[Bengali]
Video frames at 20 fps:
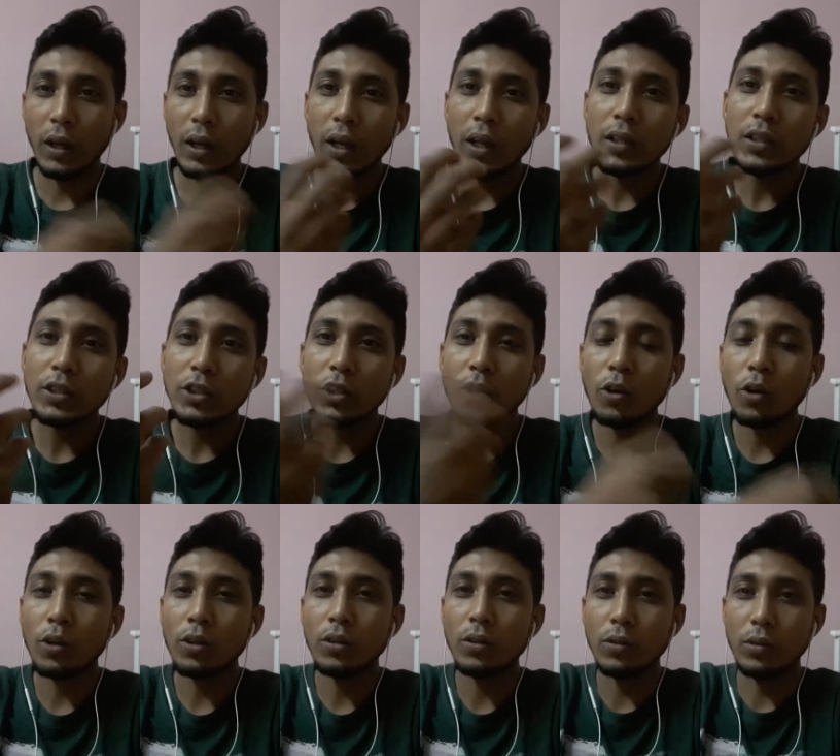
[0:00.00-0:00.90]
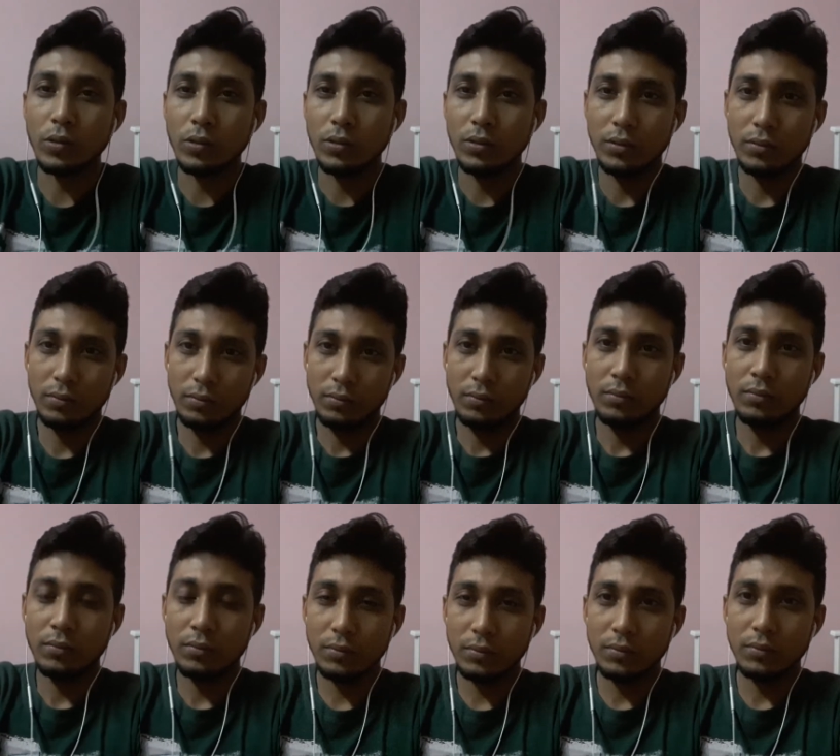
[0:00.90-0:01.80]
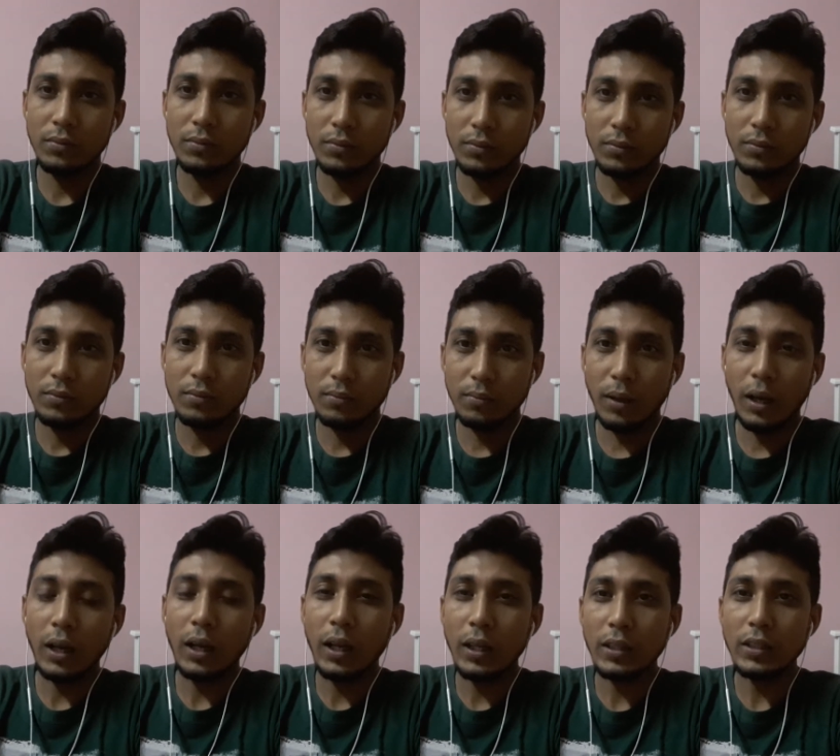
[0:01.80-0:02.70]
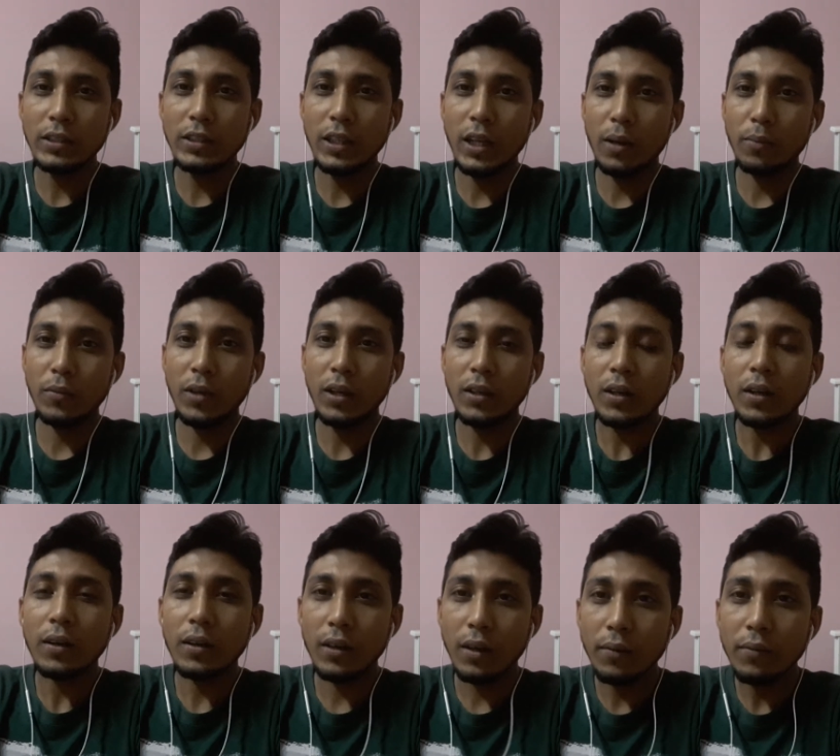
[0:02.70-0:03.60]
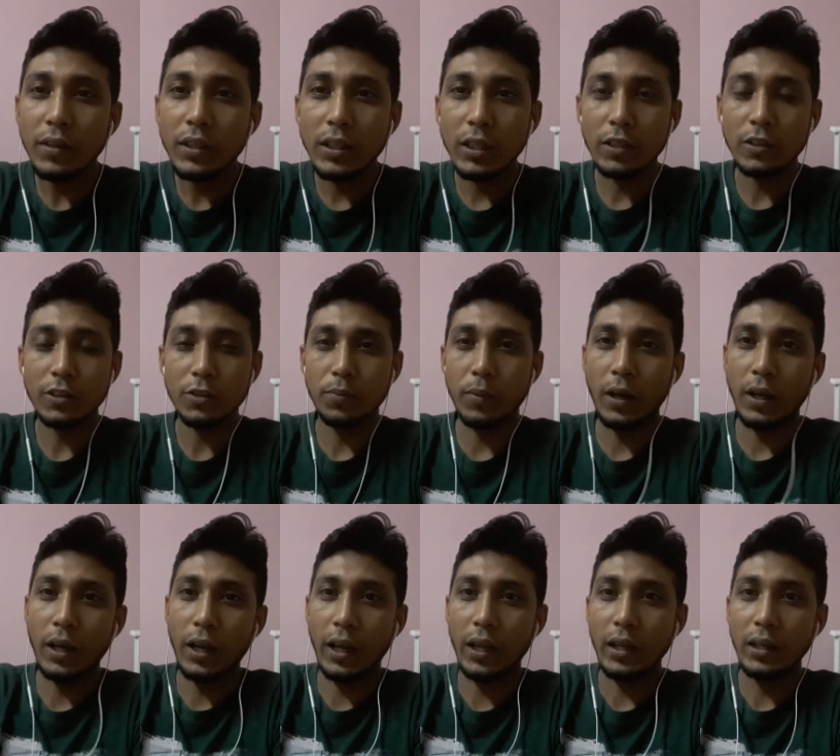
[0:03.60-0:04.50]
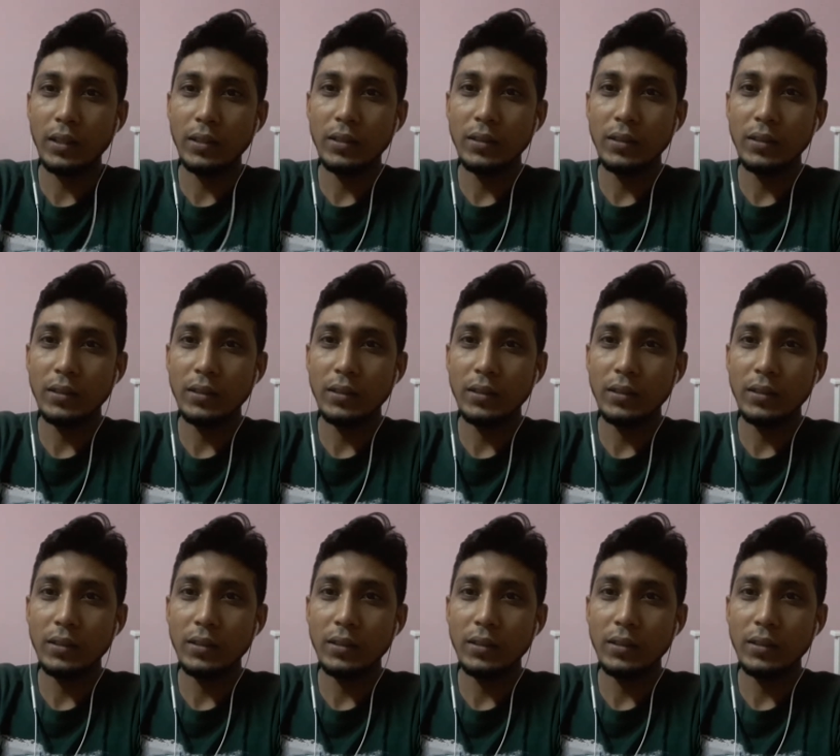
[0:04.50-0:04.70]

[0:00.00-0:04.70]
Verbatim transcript: বাংলাদেশের রত্ন বাংলাদেশে আমরা রেমিটেন্স পাঠাই